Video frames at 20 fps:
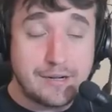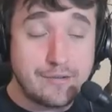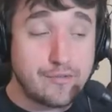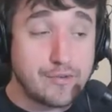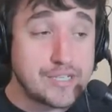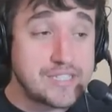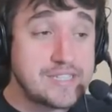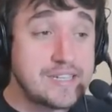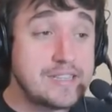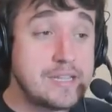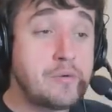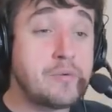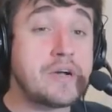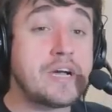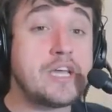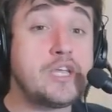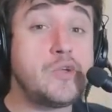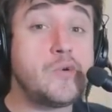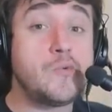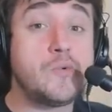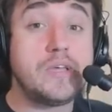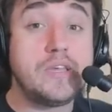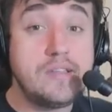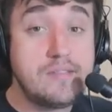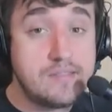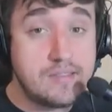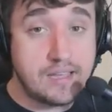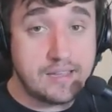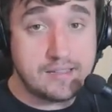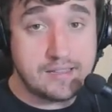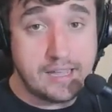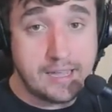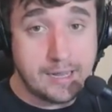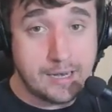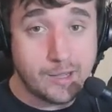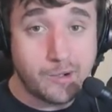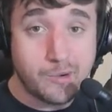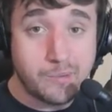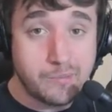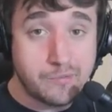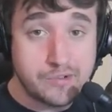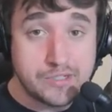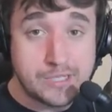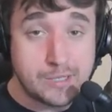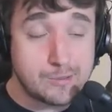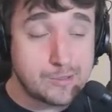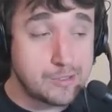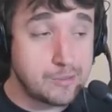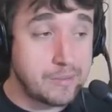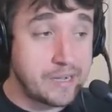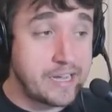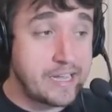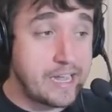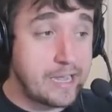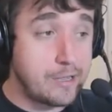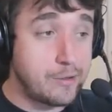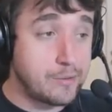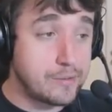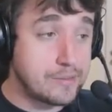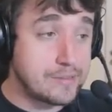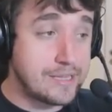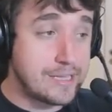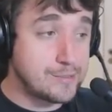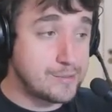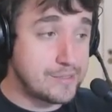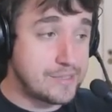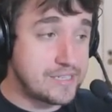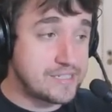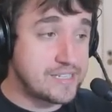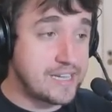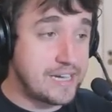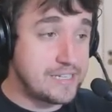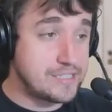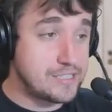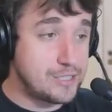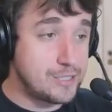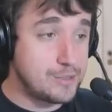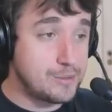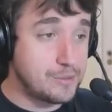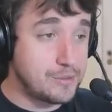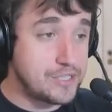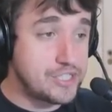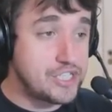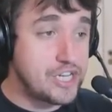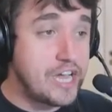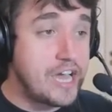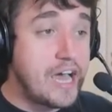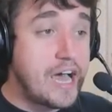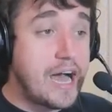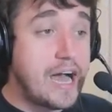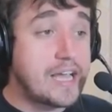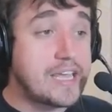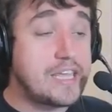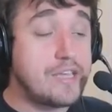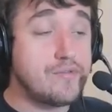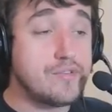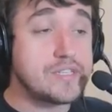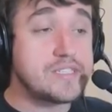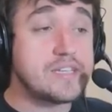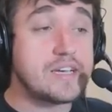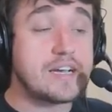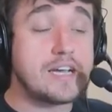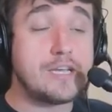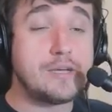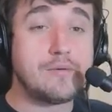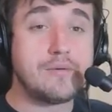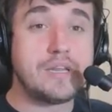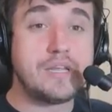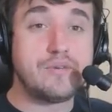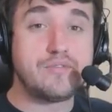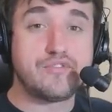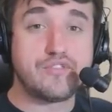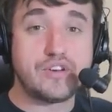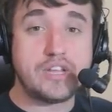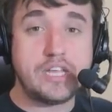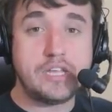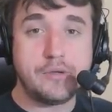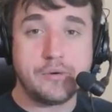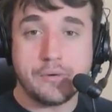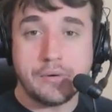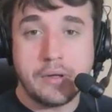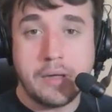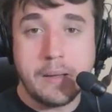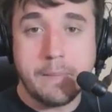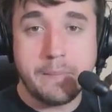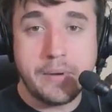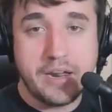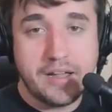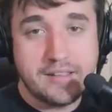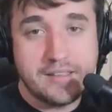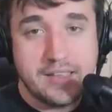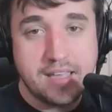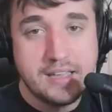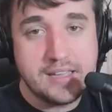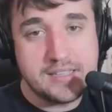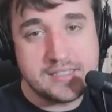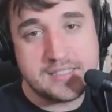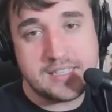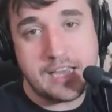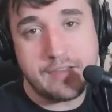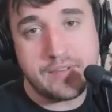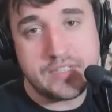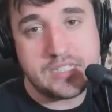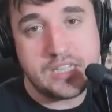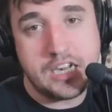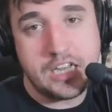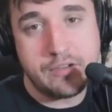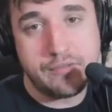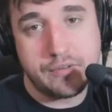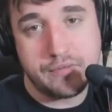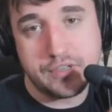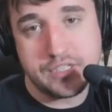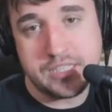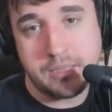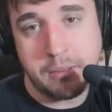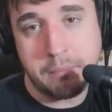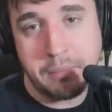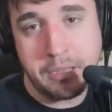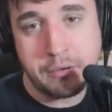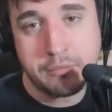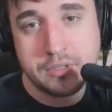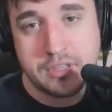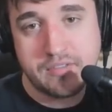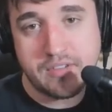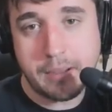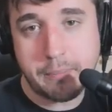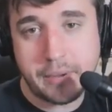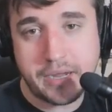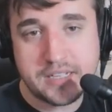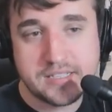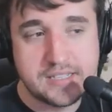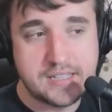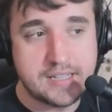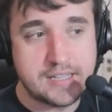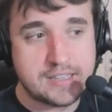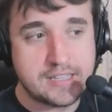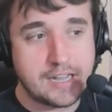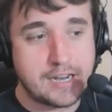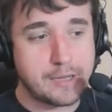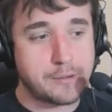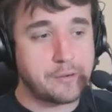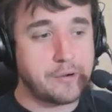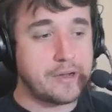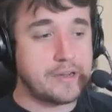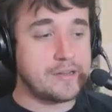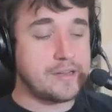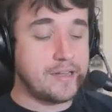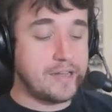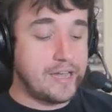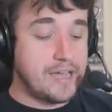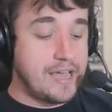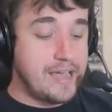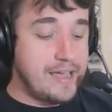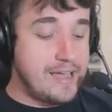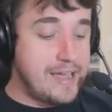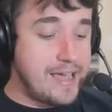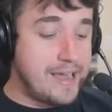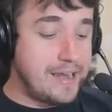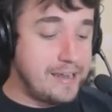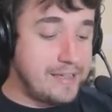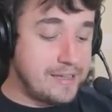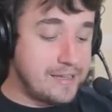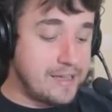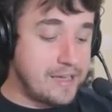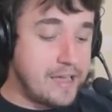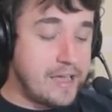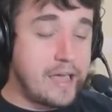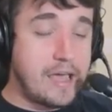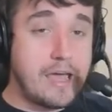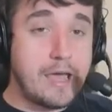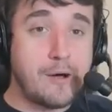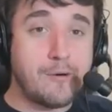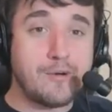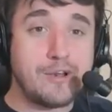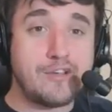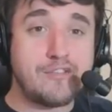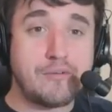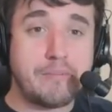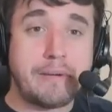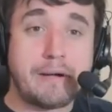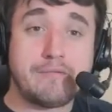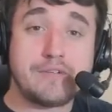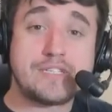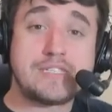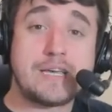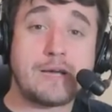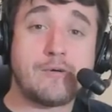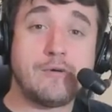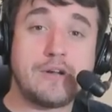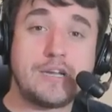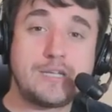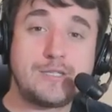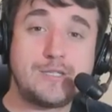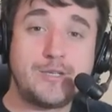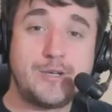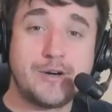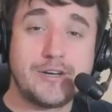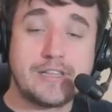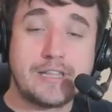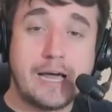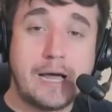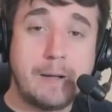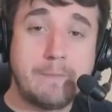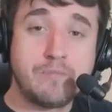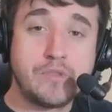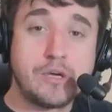você não ganha o item nela, como você costuma ganhar nas outras casas de Toad. Aqui você ganha um livrinho. Para que que serve esse livro? Você me pergunta e vai aparecer na tela agora. Ele é um livro para você colecionar